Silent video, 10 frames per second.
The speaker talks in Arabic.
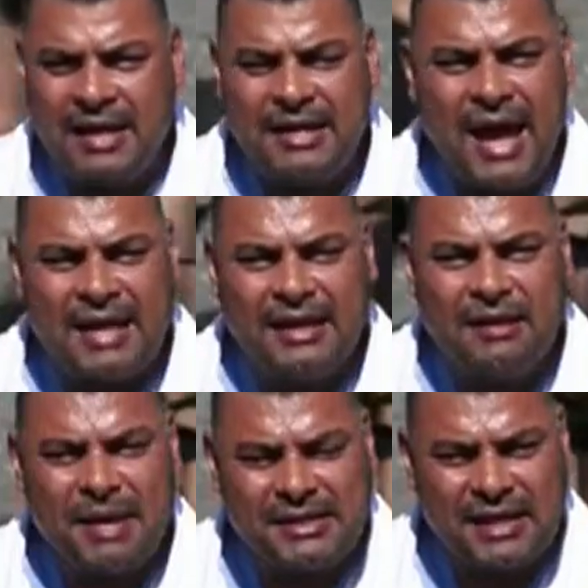أن هذه
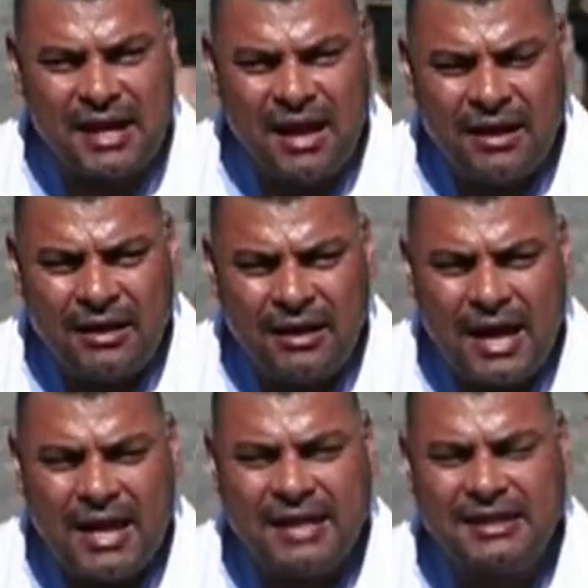المجزرة
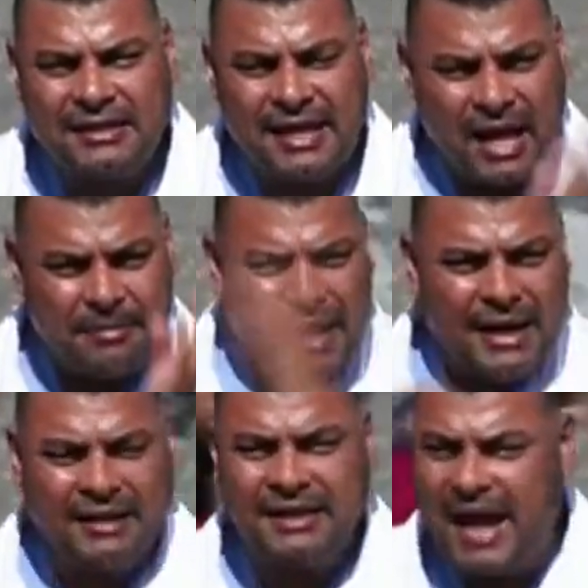التي ارتكبها
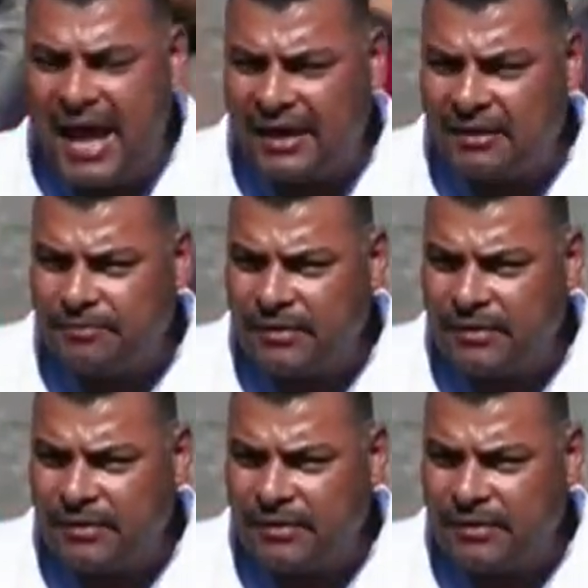الاحتلال